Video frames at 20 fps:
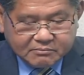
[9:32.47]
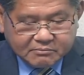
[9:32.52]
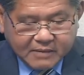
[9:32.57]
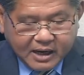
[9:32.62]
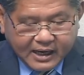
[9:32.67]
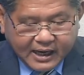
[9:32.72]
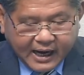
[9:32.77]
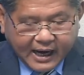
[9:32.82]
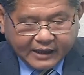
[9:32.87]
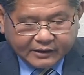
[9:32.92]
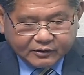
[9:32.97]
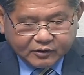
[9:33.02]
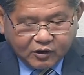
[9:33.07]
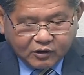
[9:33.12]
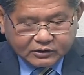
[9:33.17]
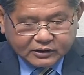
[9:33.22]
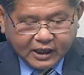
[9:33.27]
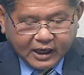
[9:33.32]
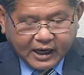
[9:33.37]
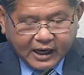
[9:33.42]
Bắc Hàn
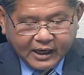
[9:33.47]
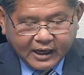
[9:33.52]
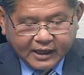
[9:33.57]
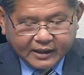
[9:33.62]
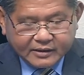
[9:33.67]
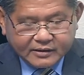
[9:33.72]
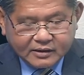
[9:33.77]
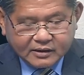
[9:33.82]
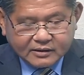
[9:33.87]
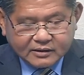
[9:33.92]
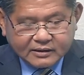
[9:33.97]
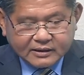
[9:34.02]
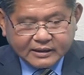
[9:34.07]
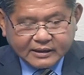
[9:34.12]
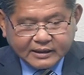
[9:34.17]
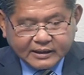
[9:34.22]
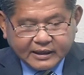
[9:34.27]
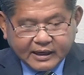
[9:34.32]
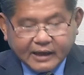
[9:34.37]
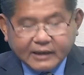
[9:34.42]
có thể là được
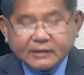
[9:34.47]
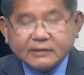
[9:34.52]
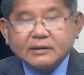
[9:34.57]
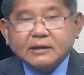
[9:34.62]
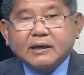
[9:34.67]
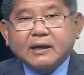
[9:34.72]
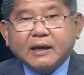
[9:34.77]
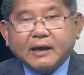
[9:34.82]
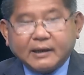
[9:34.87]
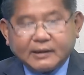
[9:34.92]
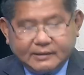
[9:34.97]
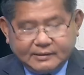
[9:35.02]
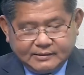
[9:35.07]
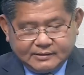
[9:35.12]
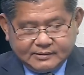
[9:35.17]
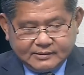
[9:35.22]
các nước khác